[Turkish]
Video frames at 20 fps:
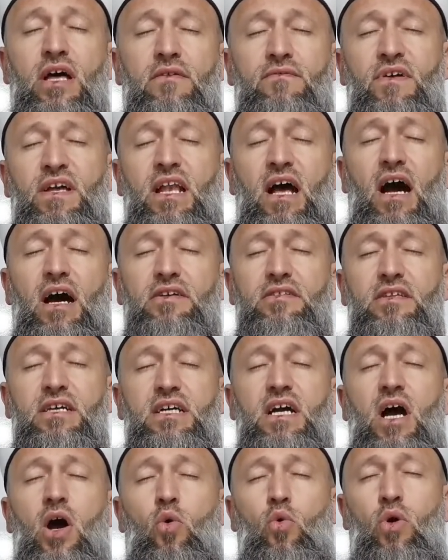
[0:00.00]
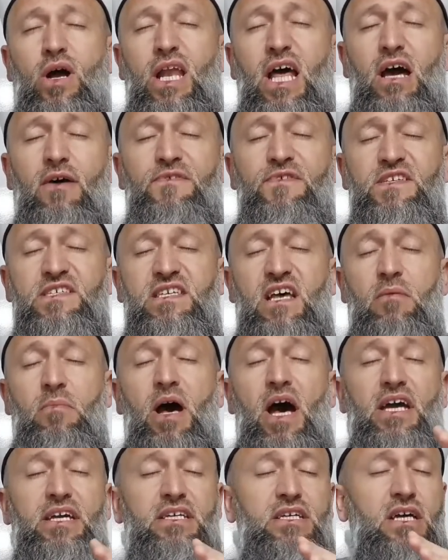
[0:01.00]
fil ardı ve la fis
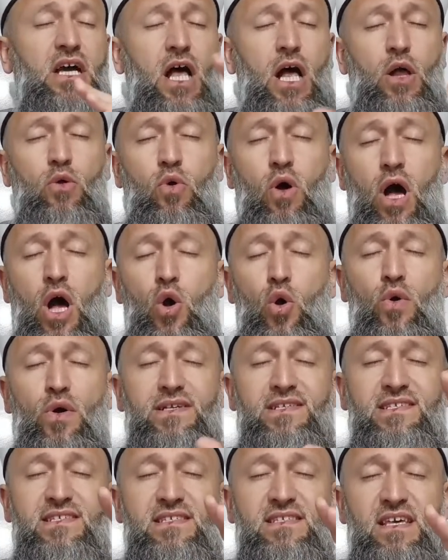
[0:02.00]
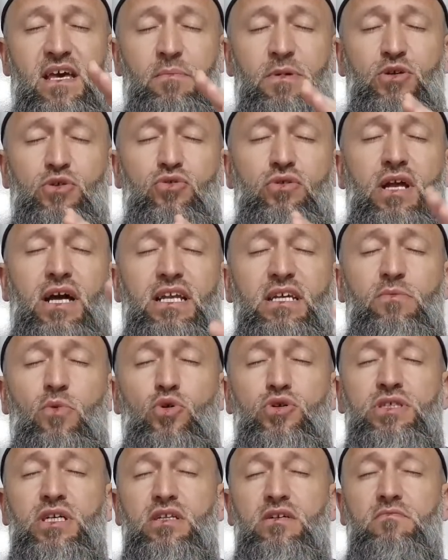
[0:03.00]
semai ve huves semi'ul alim
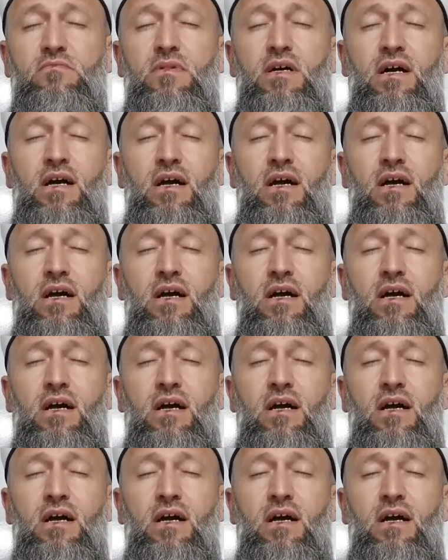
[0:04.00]
okuyalım.